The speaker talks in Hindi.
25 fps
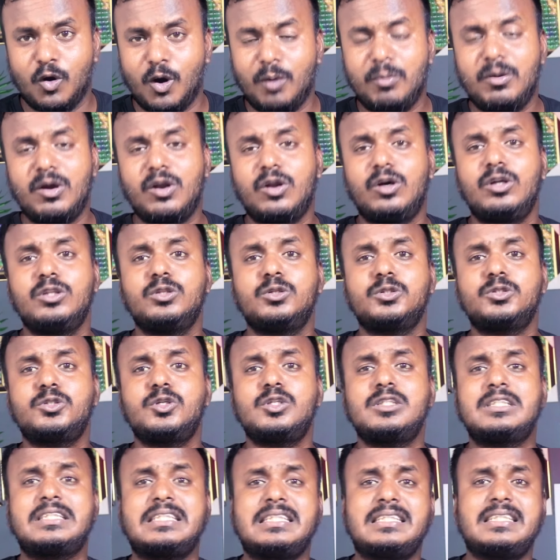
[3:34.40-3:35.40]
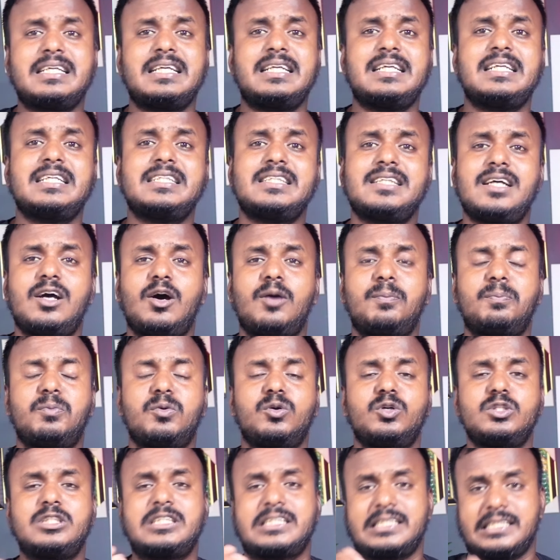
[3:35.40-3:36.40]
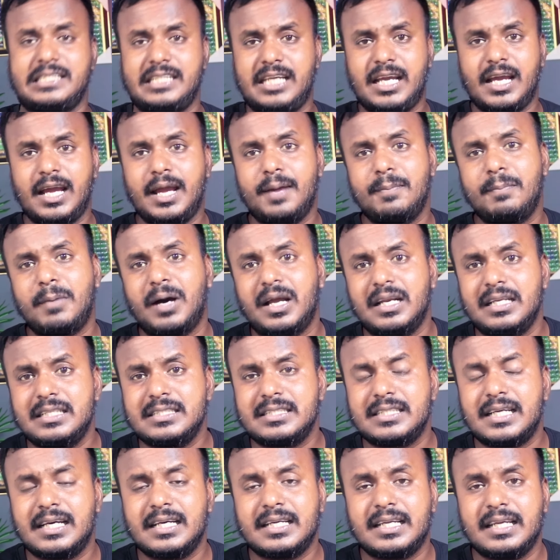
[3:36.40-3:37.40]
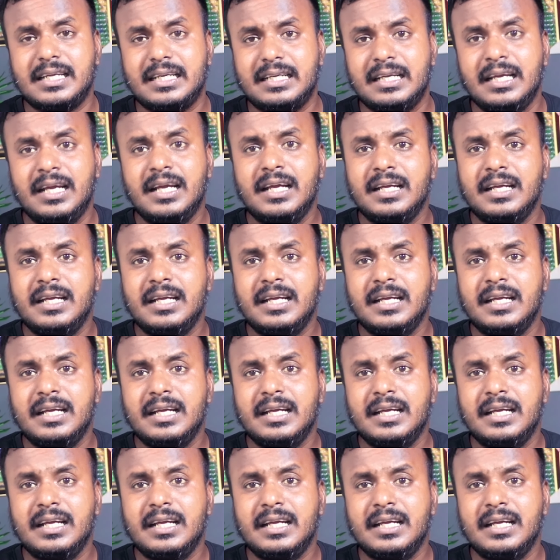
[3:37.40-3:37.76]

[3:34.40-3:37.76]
ओवरऑल दोस्तों जिस तरीके से अप्रोच किए हैं बाले शाह की